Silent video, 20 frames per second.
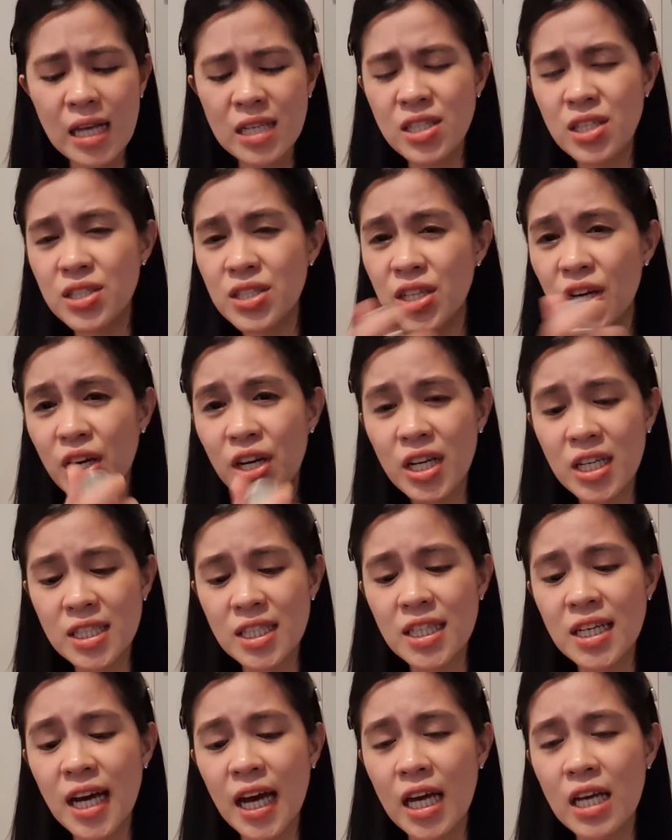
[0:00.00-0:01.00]
Nasa CR
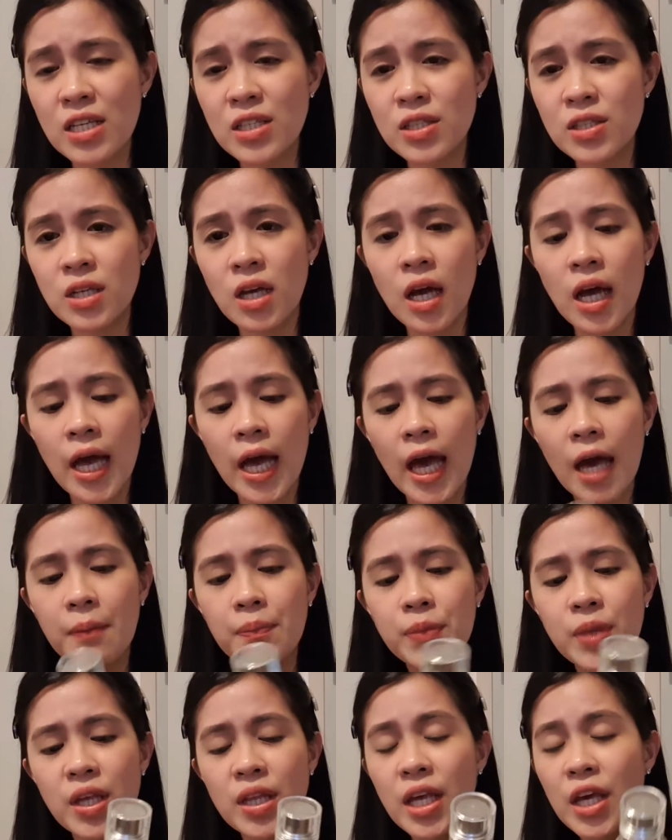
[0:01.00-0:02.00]
kasi guys,
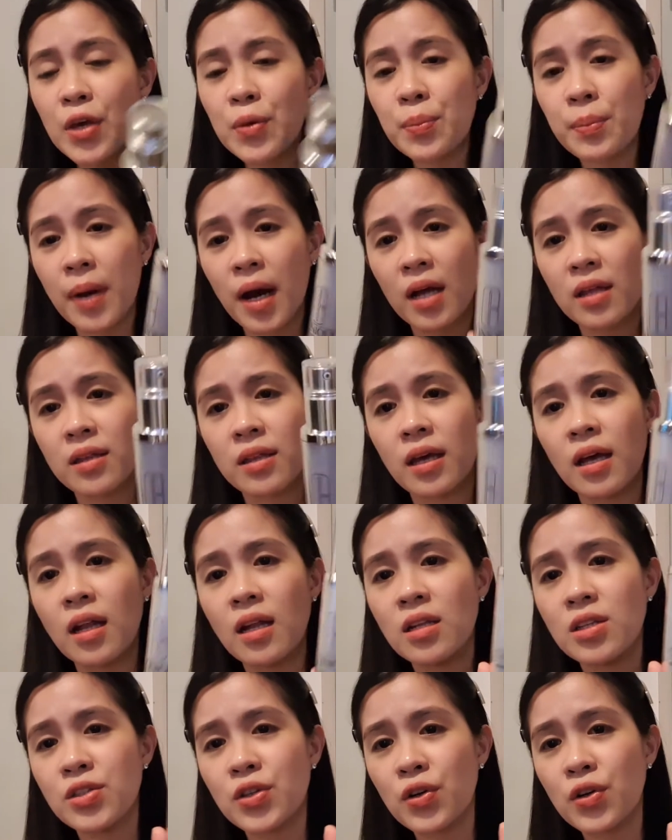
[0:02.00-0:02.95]
empty na yung bottle.